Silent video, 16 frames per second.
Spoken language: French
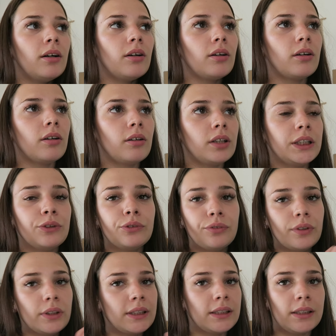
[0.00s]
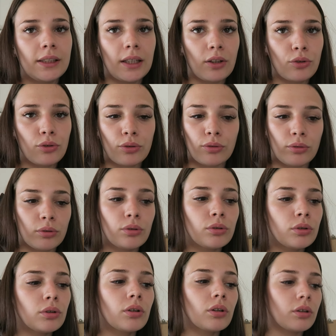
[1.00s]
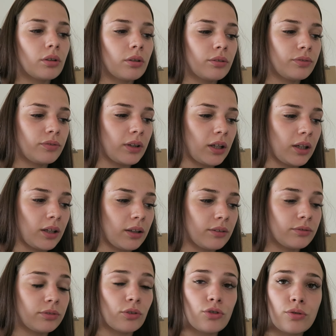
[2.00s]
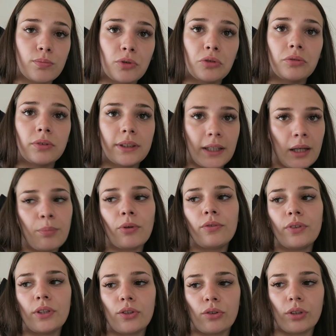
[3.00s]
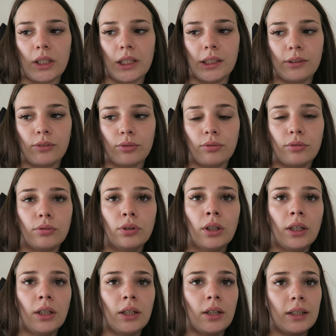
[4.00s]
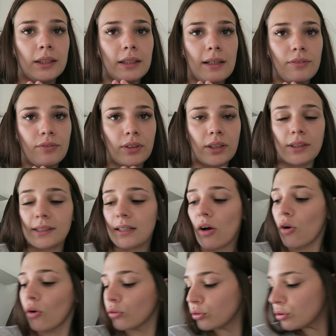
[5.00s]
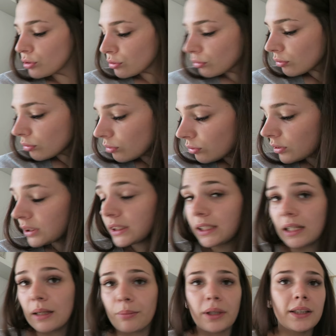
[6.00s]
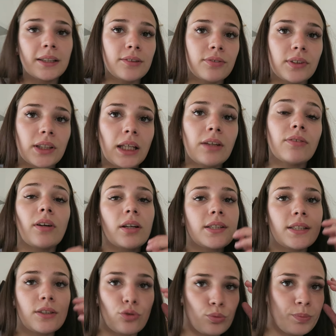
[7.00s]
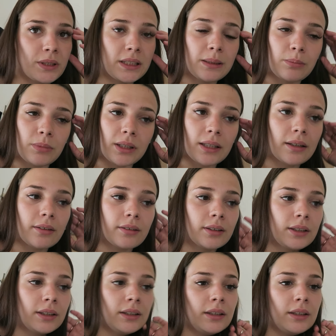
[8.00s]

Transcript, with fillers: Euh, il nous fait signer un truc. Euh, enfin, franchement, très professionnel et tout. Il a fait ça en deux secondes. Il est magnifique. Enfin, c'est tout petit, mais euh,